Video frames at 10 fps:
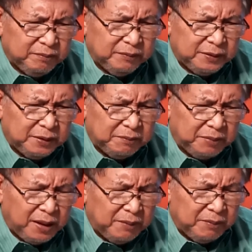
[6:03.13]
isang
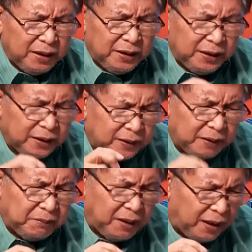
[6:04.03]
bah- maliit
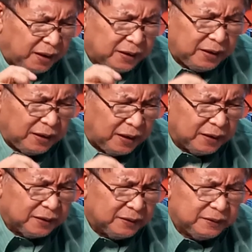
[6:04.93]
na bahagi lang
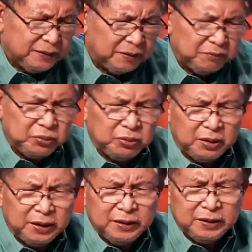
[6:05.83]
ng
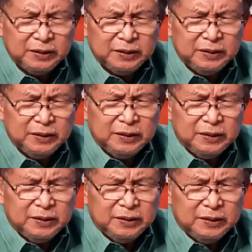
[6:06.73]
buhay
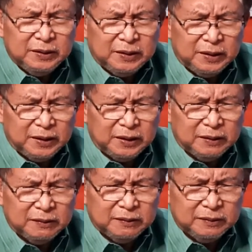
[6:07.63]
ng
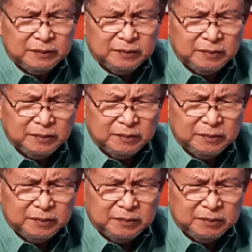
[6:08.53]

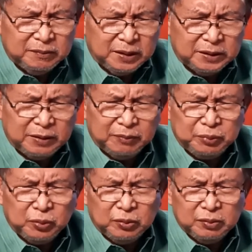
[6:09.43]
mga
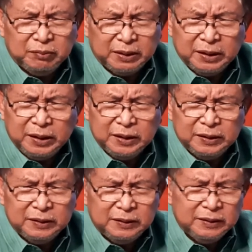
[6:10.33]
sampung
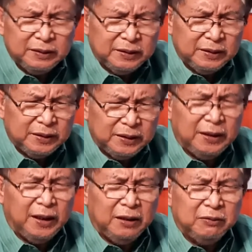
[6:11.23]
berhen,
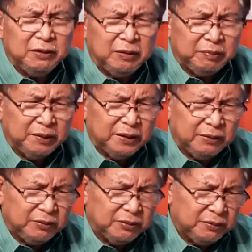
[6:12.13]
lalo ng
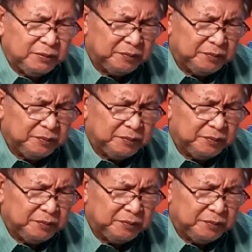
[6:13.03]
Panginoon,